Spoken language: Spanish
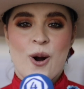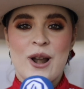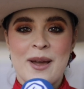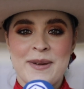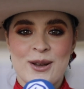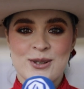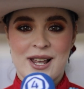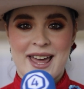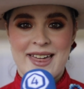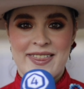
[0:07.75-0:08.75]
Hola amigos de
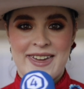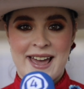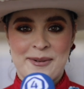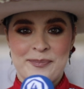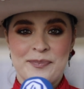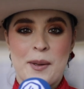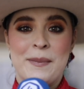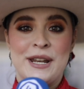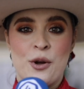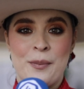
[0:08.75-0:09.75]
cada día,
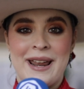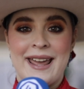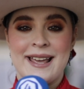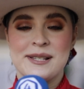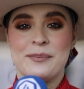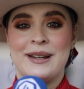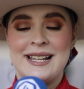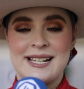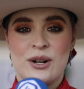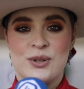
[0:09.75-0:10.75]
mi nombre es
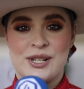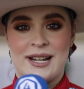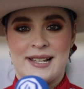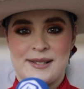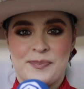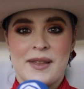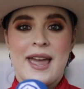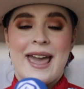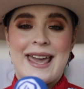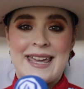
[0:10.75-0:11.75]
Melisa González
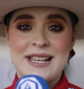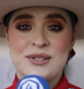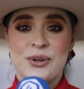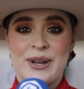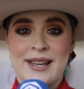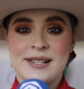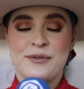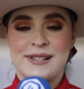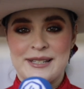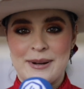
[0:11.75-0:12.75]
y esto es
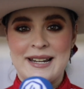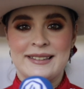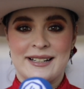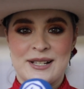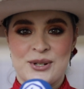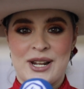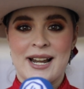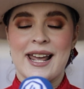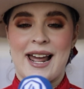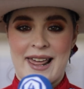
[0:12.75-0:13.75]
Festival
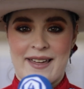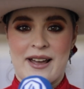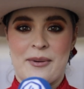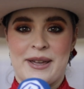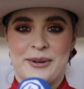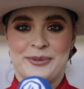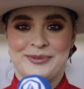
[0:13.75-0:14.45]
Internacional Cala de Caballo.